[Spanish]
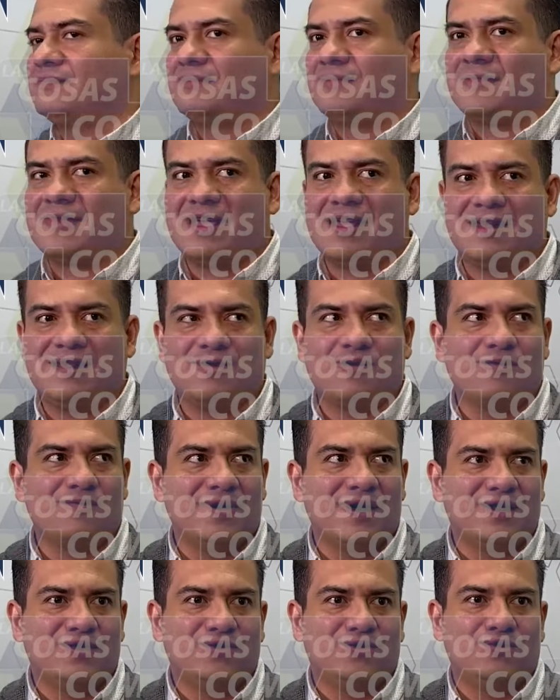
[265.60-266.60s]
El
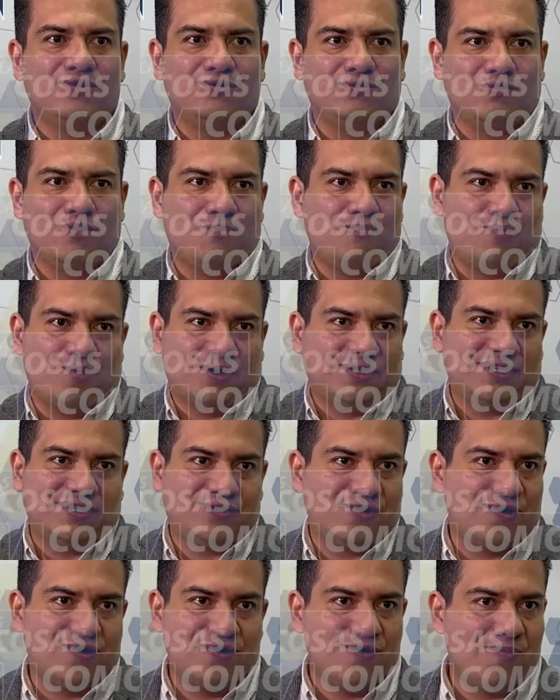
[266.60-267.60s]
gobierno no, por sí
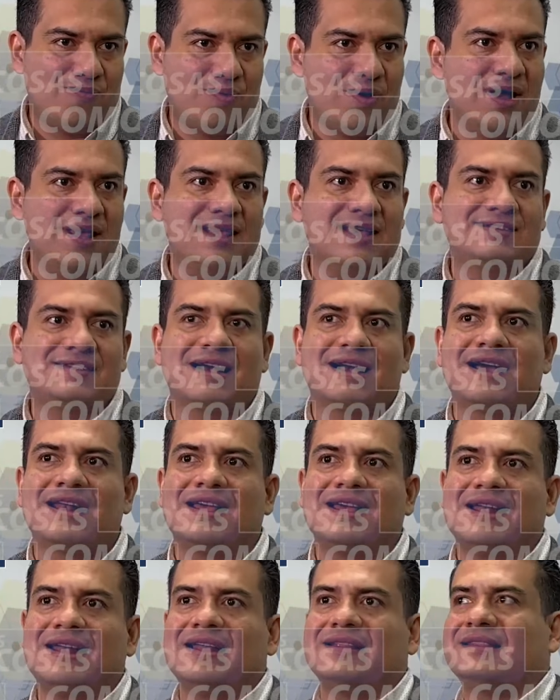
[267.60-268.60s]
solo no puede sacar
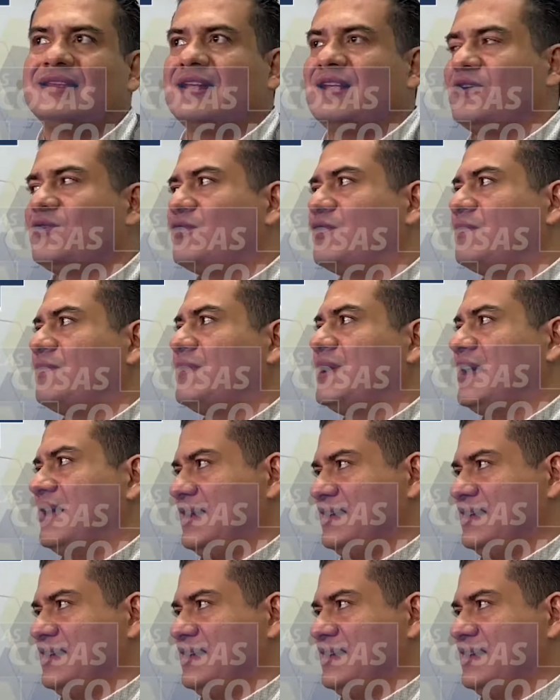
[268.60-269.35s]
adelante la economía,